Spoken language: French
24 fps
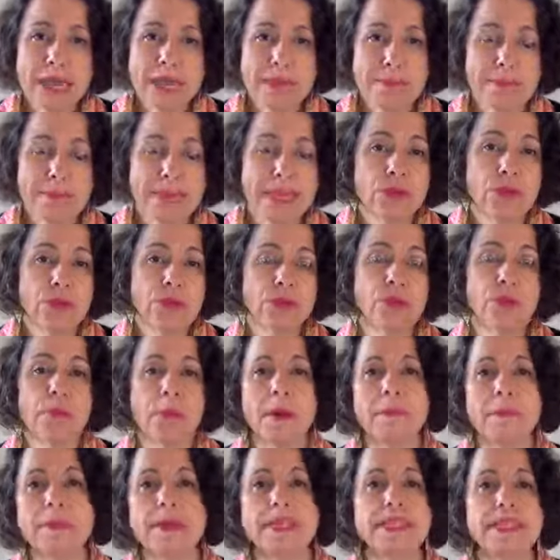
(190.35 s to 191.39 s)
mais ne sont
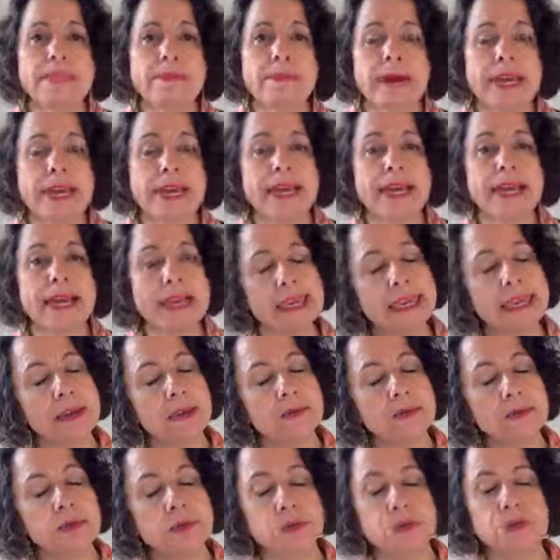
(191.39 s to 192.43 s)
pas passées par là et on
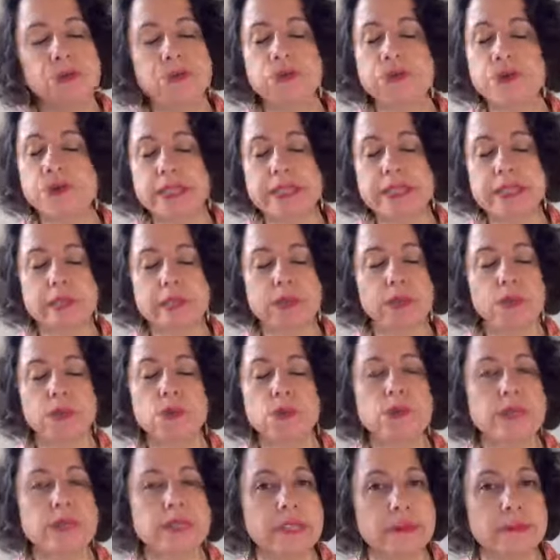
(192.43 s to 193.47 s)
sent tout de suite
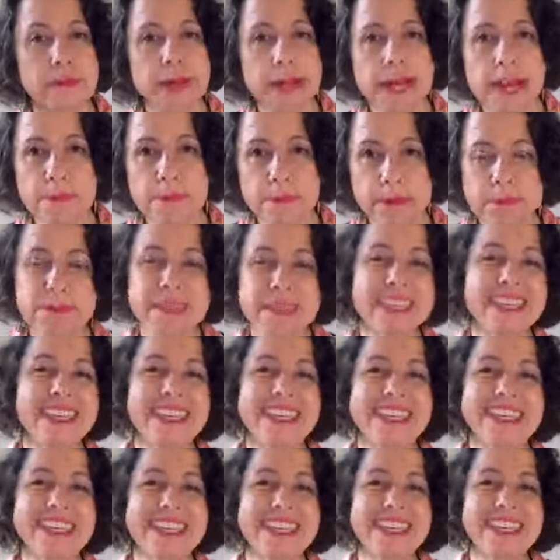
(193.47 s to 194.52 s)
que c'est pas la même
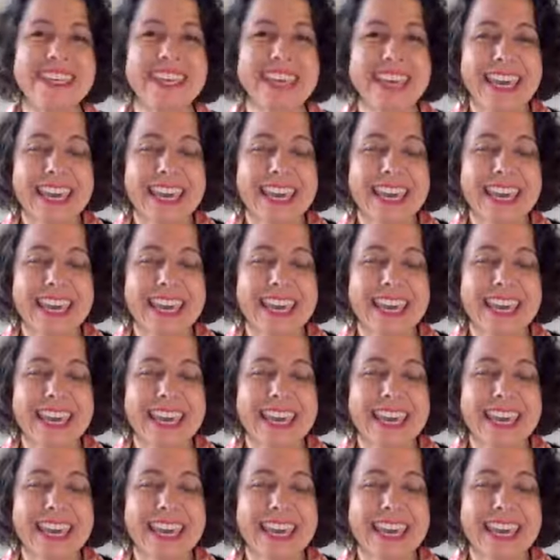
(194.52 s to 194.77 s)
énergie